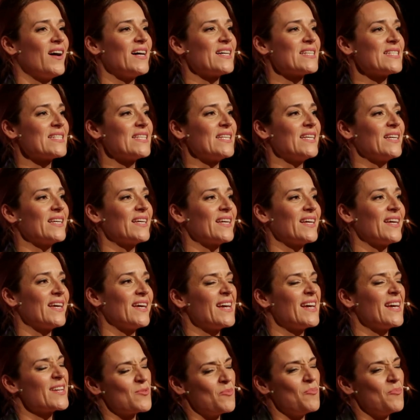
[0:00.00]
así
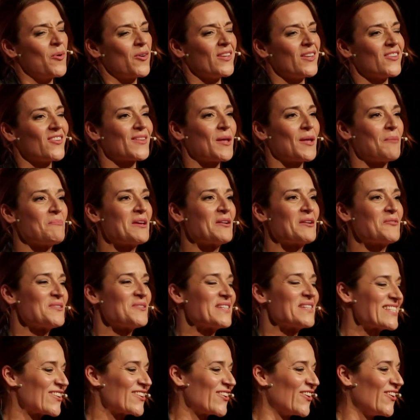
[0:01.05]
que es un poquito también
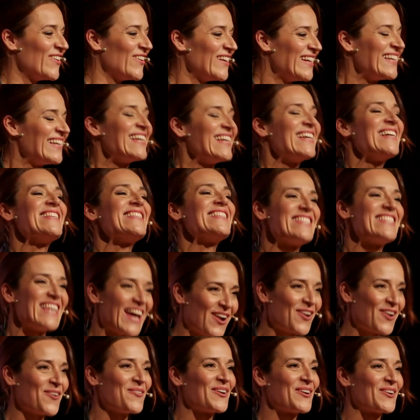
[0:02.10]
nuestro.
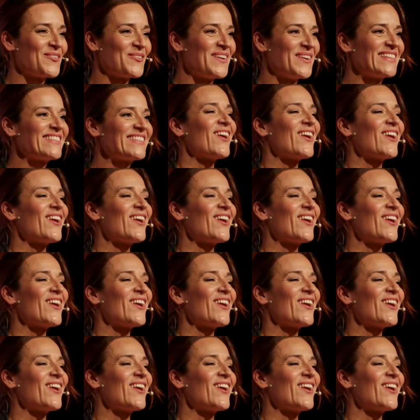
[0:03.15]
Chalo Berobat,